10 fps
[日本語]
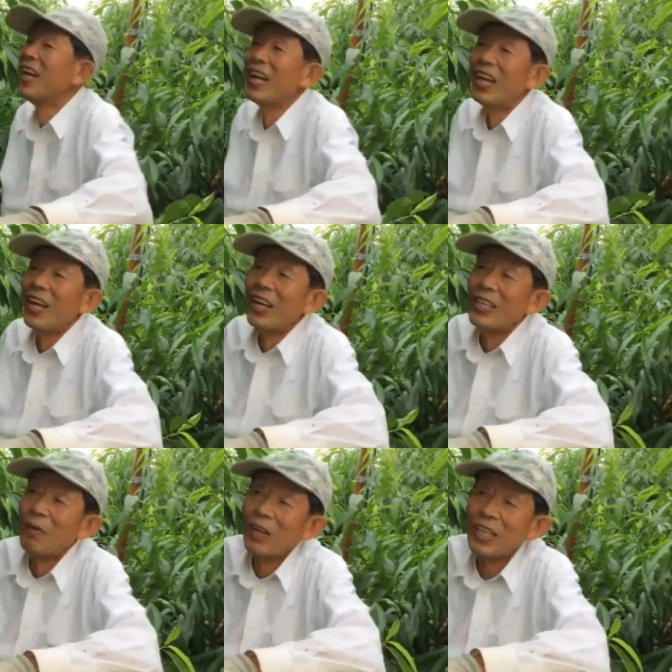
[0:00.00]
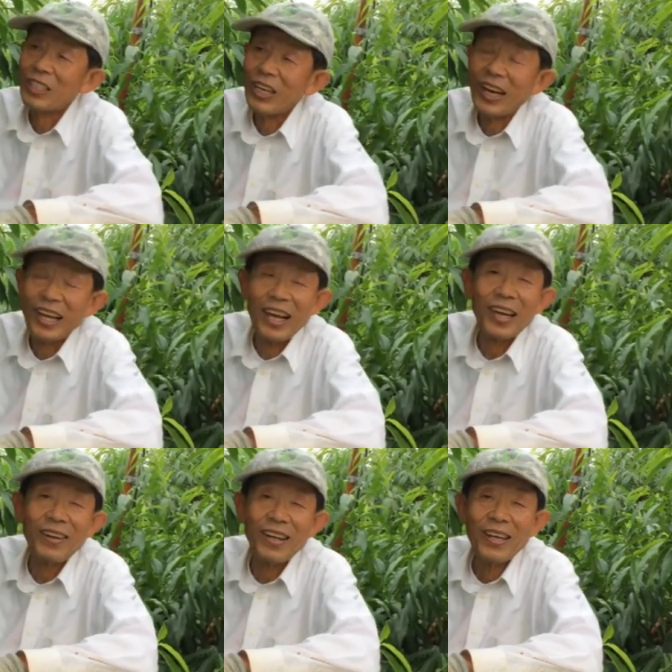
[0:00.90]
い、山梨は
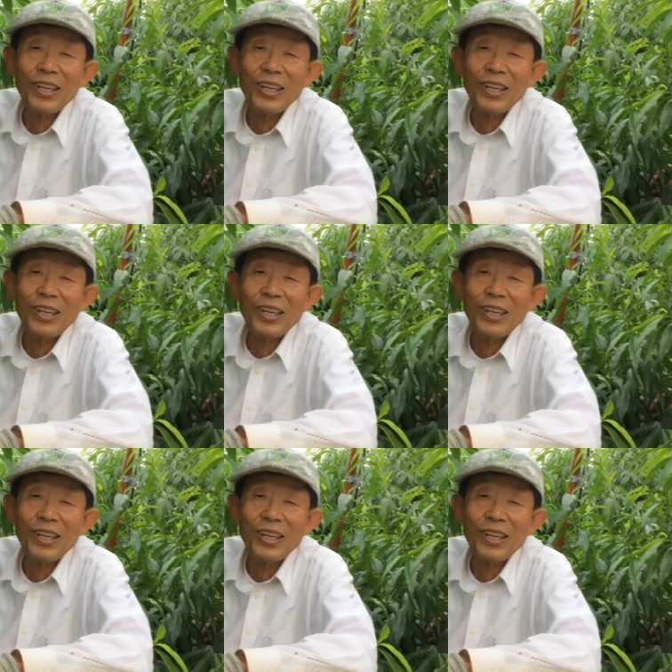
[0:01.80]
ね